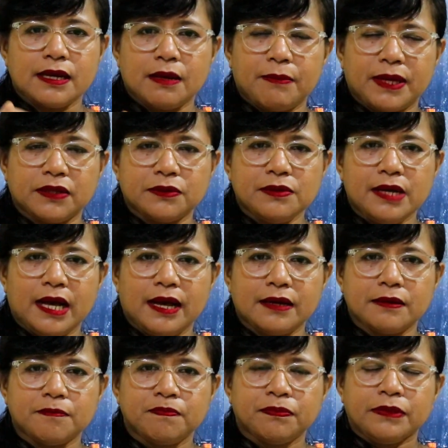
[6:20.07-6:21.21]
hadapan Tuhan
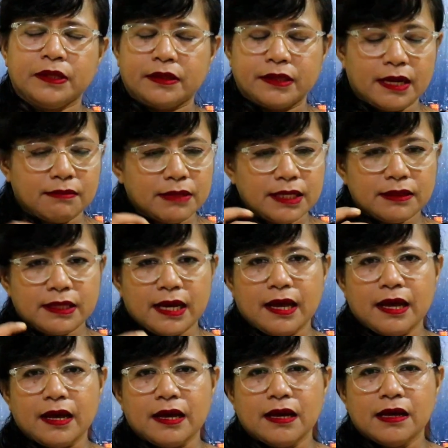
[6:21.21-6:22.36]
dan
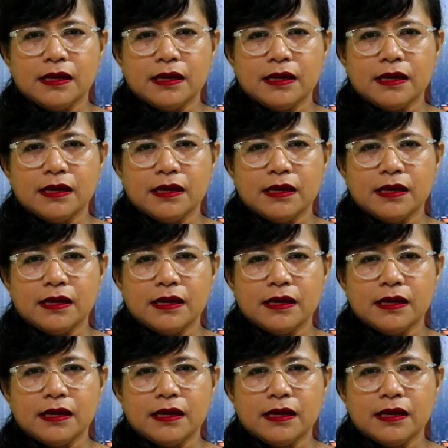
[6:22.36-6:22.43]
kita